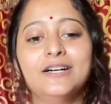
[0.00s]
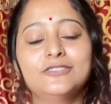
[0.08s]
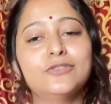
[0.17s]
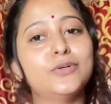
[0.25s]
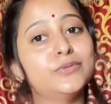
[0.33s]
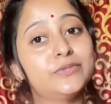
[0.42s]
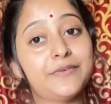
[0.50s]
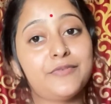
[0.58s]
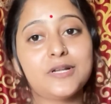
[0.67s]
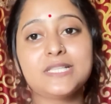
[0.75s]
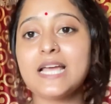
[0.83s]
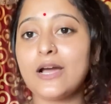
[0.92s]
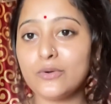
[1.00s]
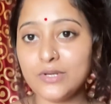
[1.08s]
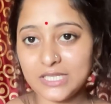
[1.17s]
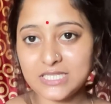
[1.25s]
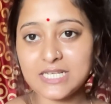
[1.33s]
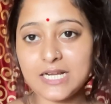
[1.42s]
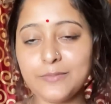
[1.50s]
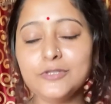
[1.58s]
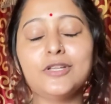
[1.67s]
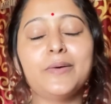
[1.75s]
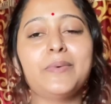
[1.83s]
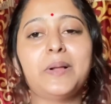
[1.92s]
তো উঠে পড়েছে এখন নিচে যাব
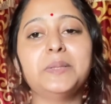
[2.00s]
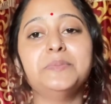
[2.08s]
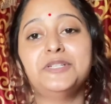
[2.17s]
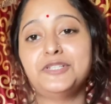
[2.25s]
তো আমি ভাবলাম